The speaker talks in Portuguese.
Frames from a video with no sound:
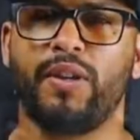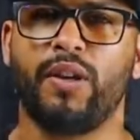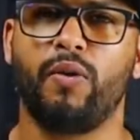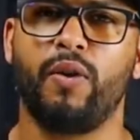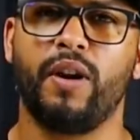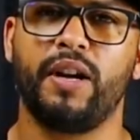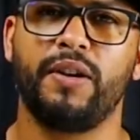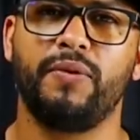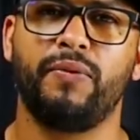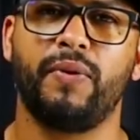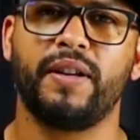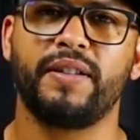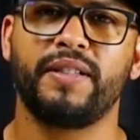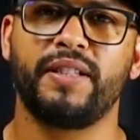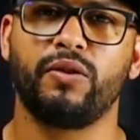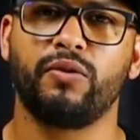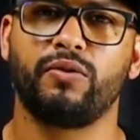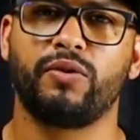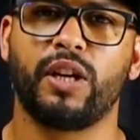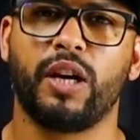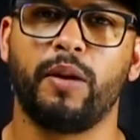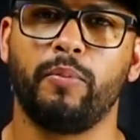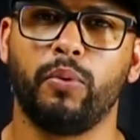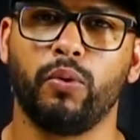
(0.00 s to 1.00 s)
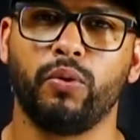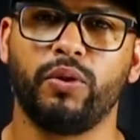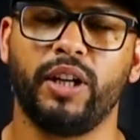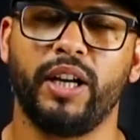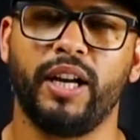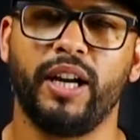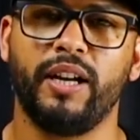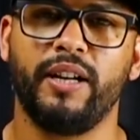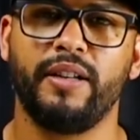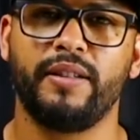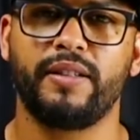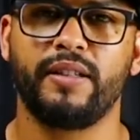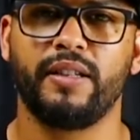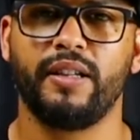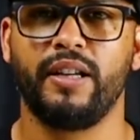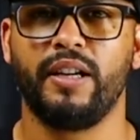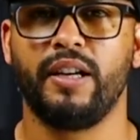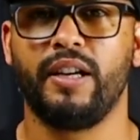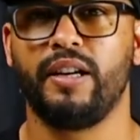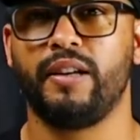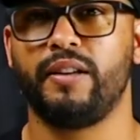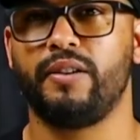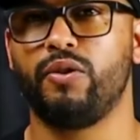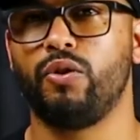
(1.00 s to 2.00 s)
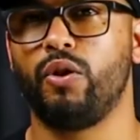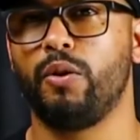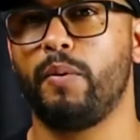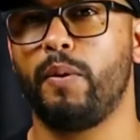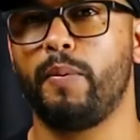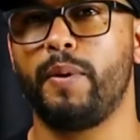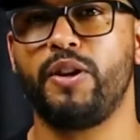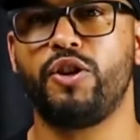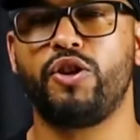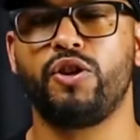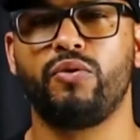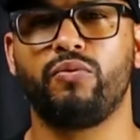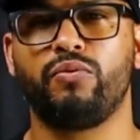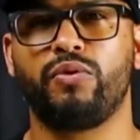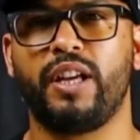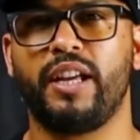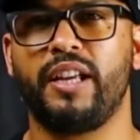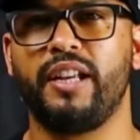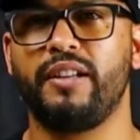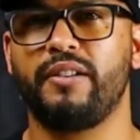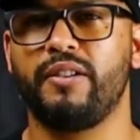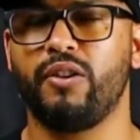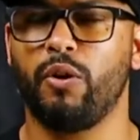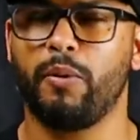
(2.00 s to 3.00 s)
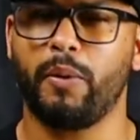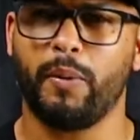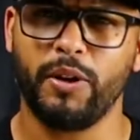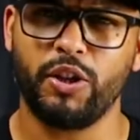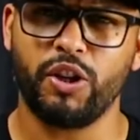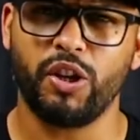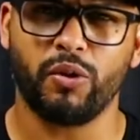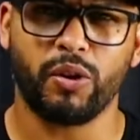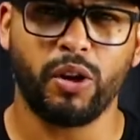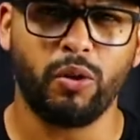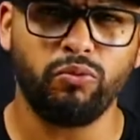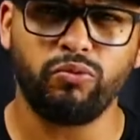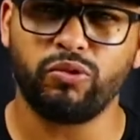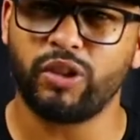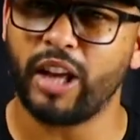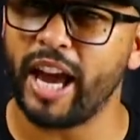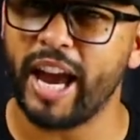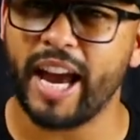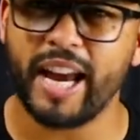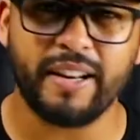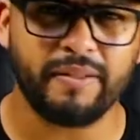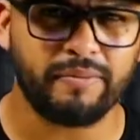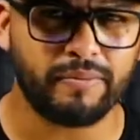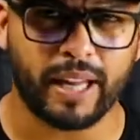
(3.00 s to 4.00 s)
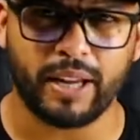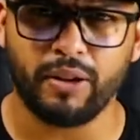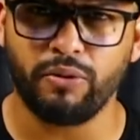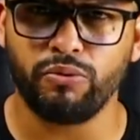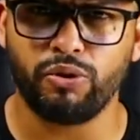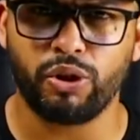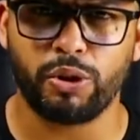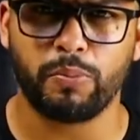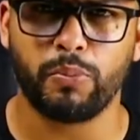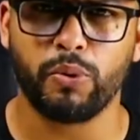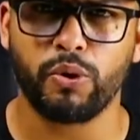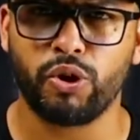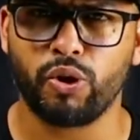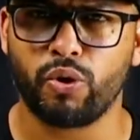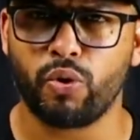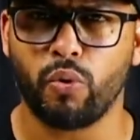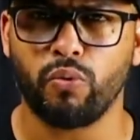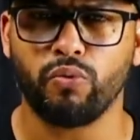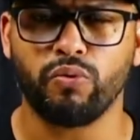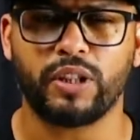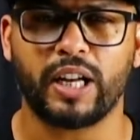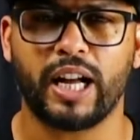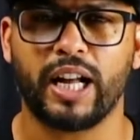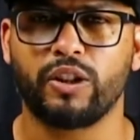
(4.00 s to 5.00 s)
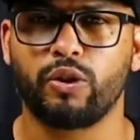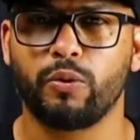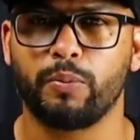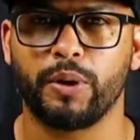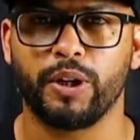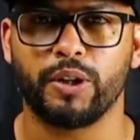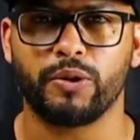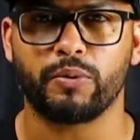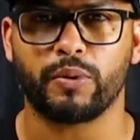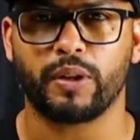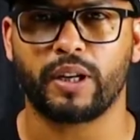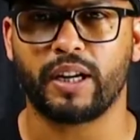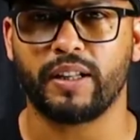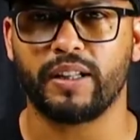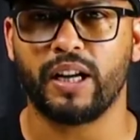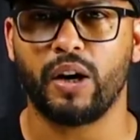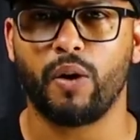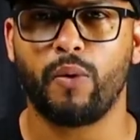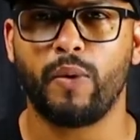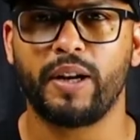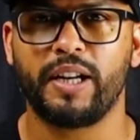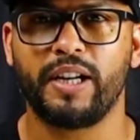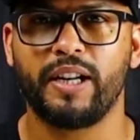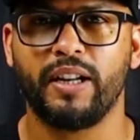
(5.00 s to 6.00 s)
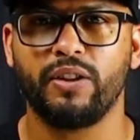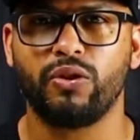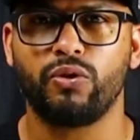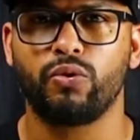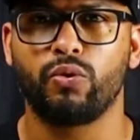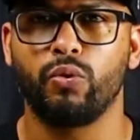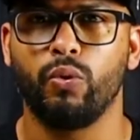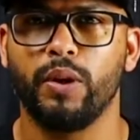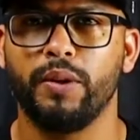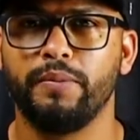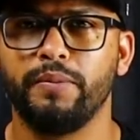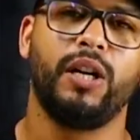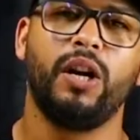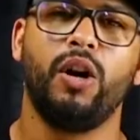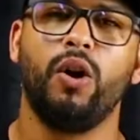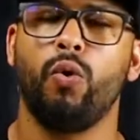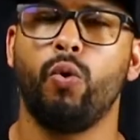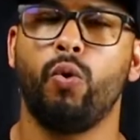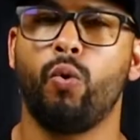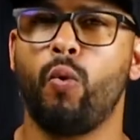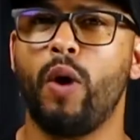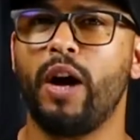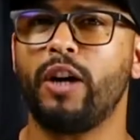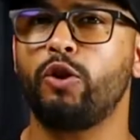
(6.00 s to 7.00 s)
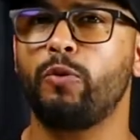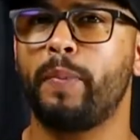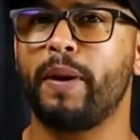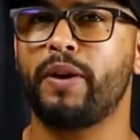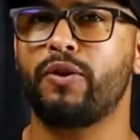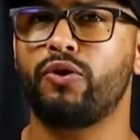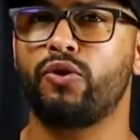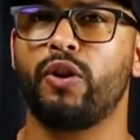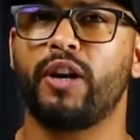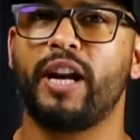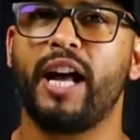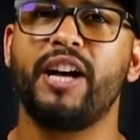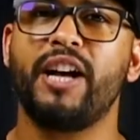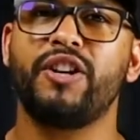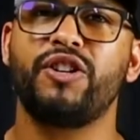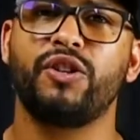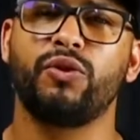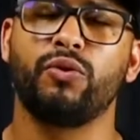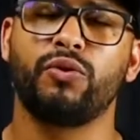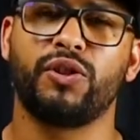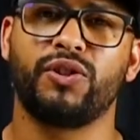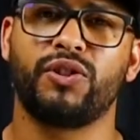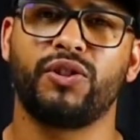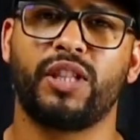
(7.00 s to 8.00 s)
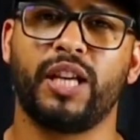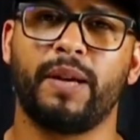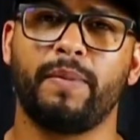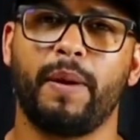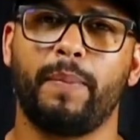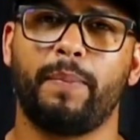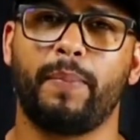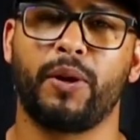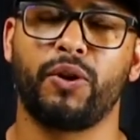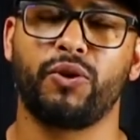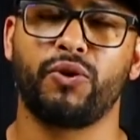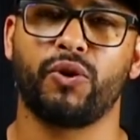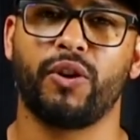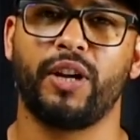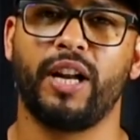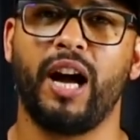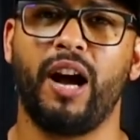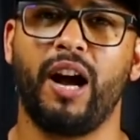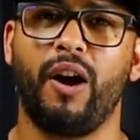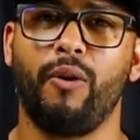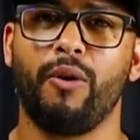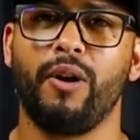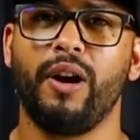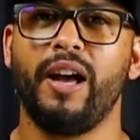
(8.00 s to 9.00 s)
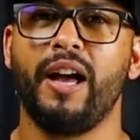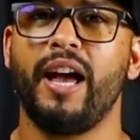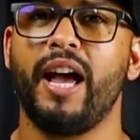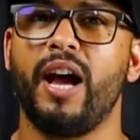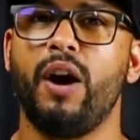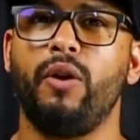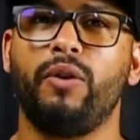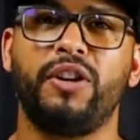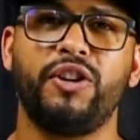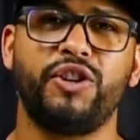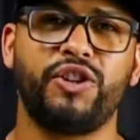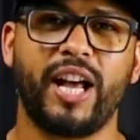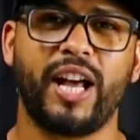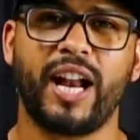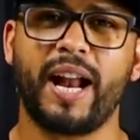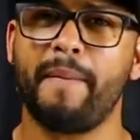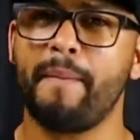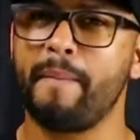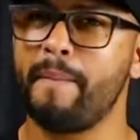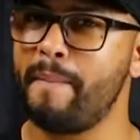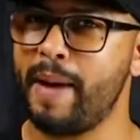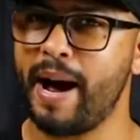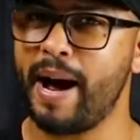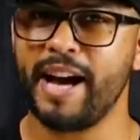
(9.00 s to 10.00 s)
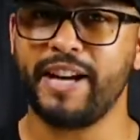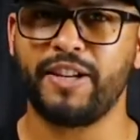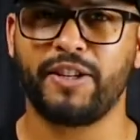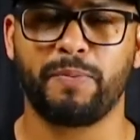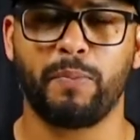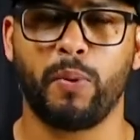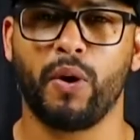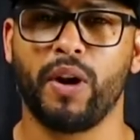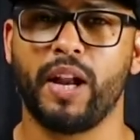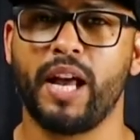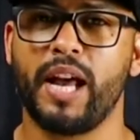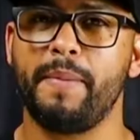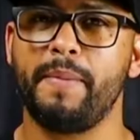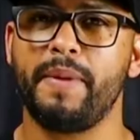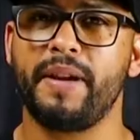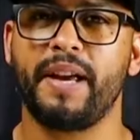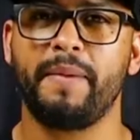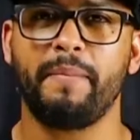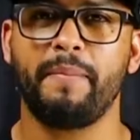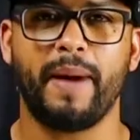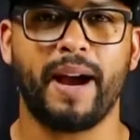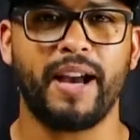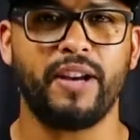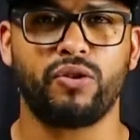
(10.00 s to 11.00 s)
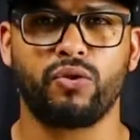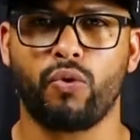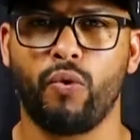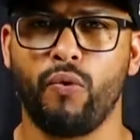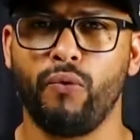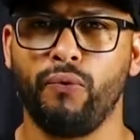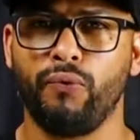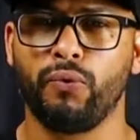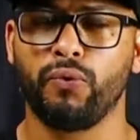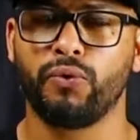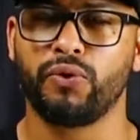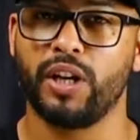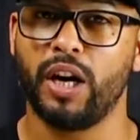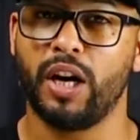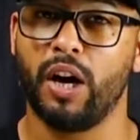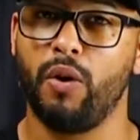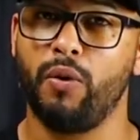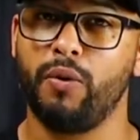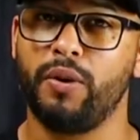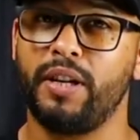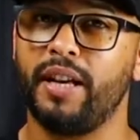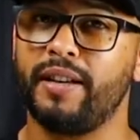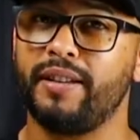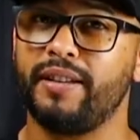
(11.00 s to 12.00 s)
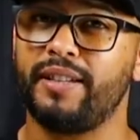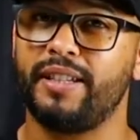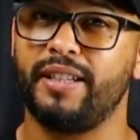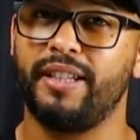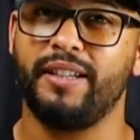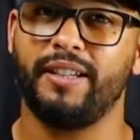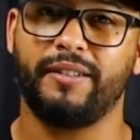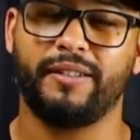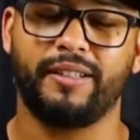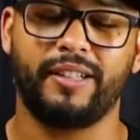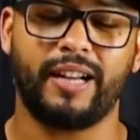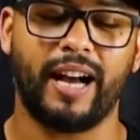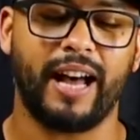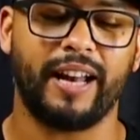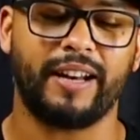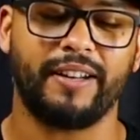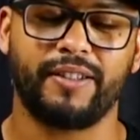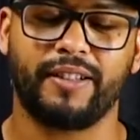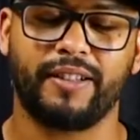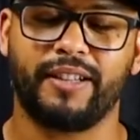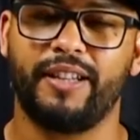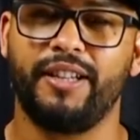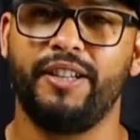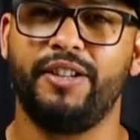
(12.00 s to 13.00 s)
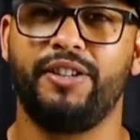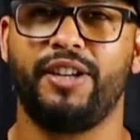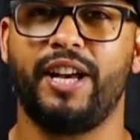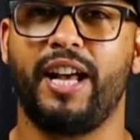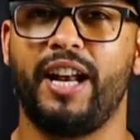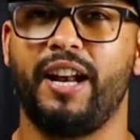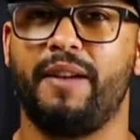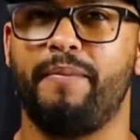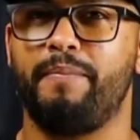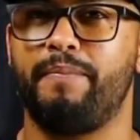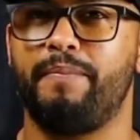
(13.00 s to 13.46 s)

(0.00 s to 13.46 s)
ali fazendo o trampo deles. Normalmente não tem, normalmente não, não tem nenhum tipo de contato mesmo, cada um ali na sua. O quarto personagem do sistema prisional é o que gera mais polêmica e mais confusão e assim, cara, isso aqui gera